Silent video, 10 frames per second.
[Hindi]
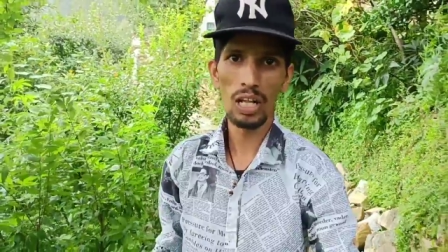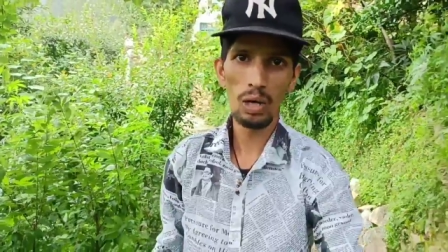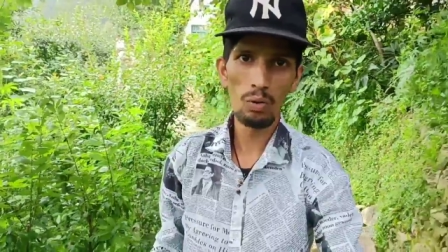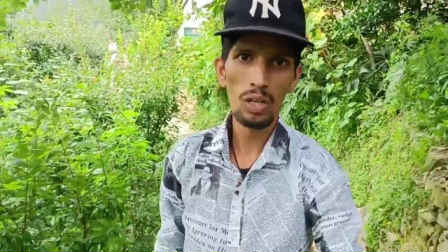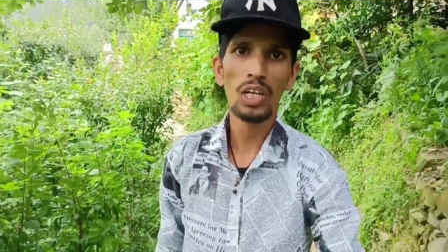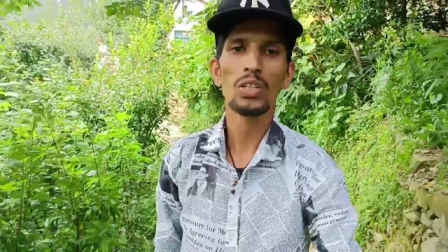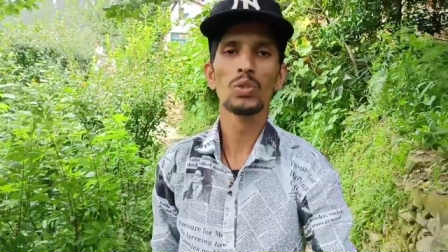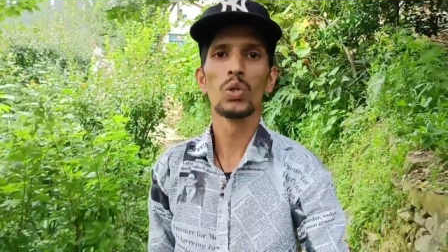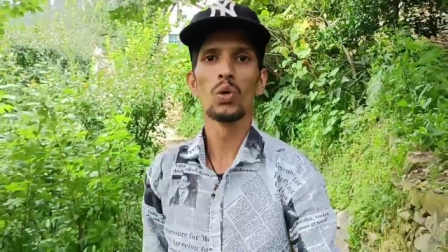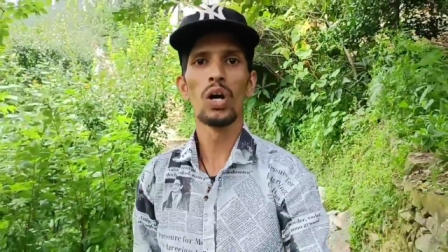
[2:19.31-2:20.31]
जो
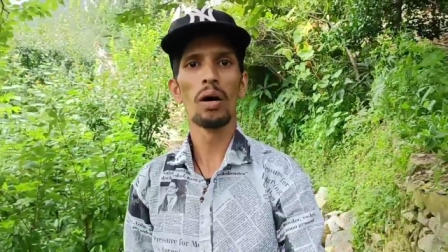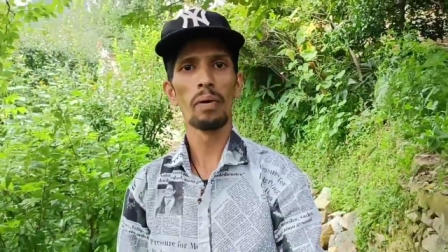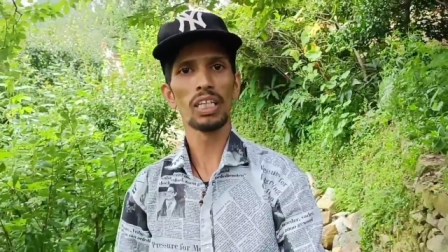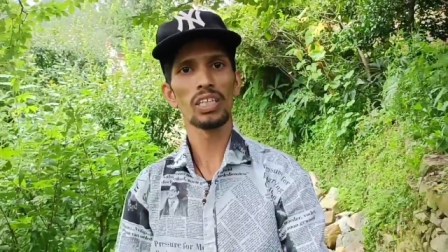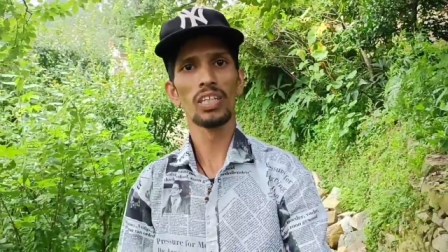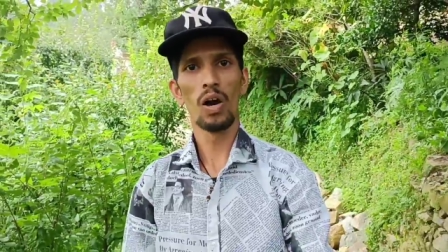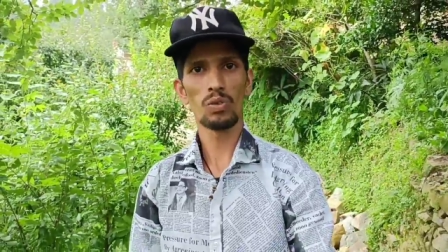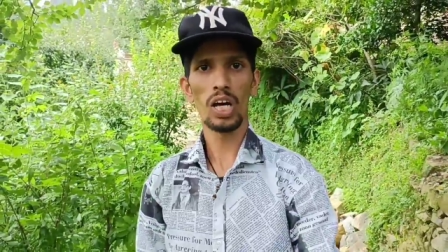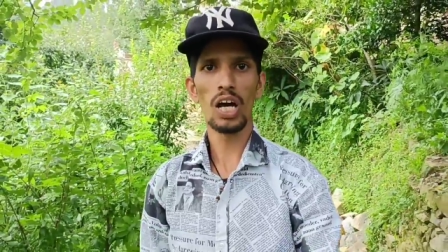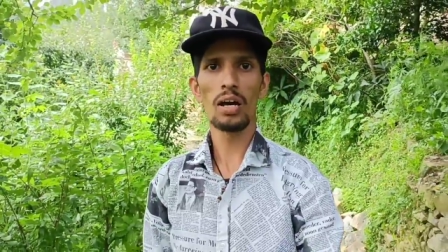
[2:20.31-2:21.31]
हमारे गांव का
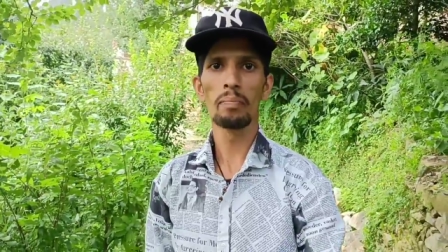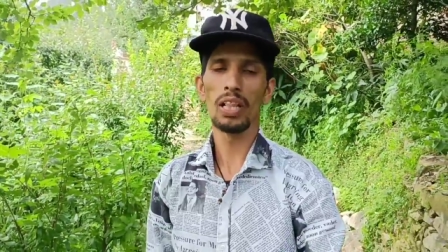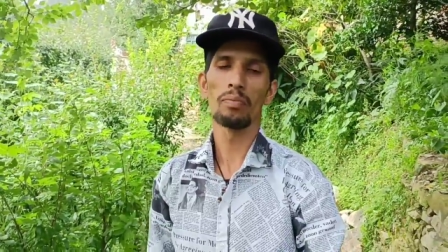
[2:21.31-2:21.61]
मतलब काफ़ी